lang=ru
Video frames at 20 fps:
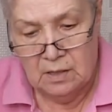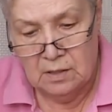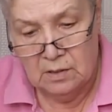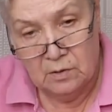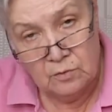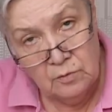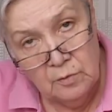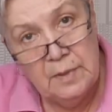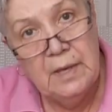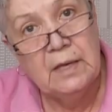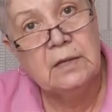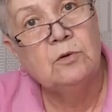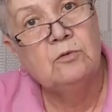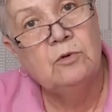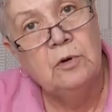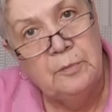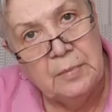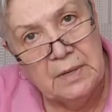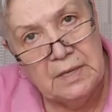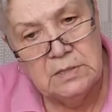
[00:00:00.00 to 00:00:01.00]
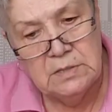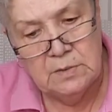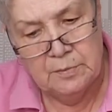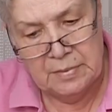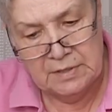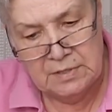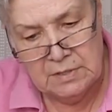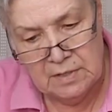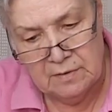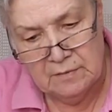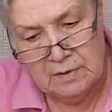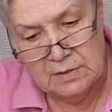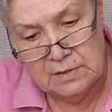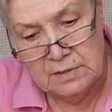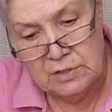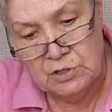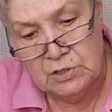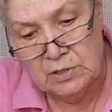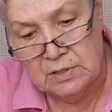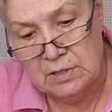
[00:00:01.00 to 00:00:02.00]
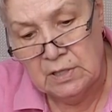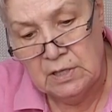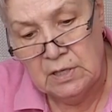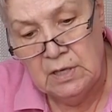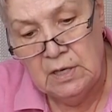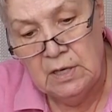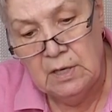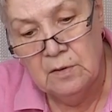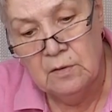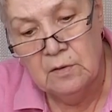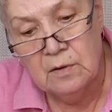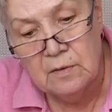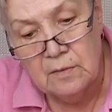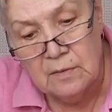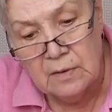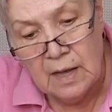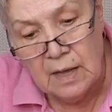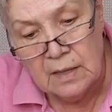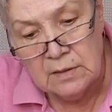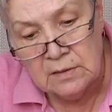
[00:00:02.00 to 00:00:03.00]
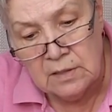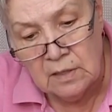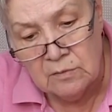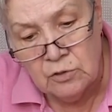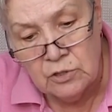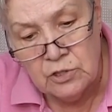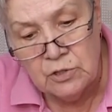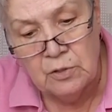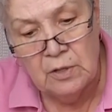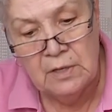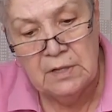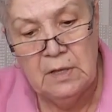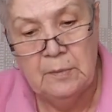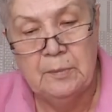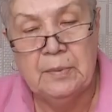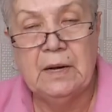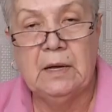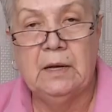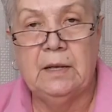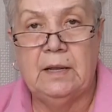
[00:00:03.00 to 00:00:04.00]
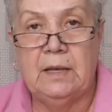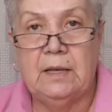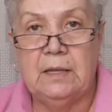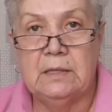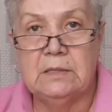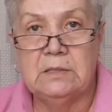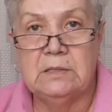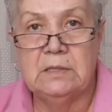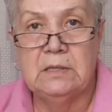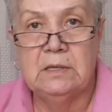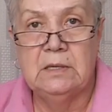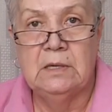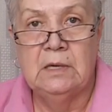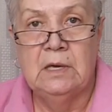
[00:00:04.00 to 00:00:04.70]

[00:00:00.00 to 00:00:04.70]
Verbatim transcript: Э, у меня такой принцип посева, значит, и от того, что они прогрелись.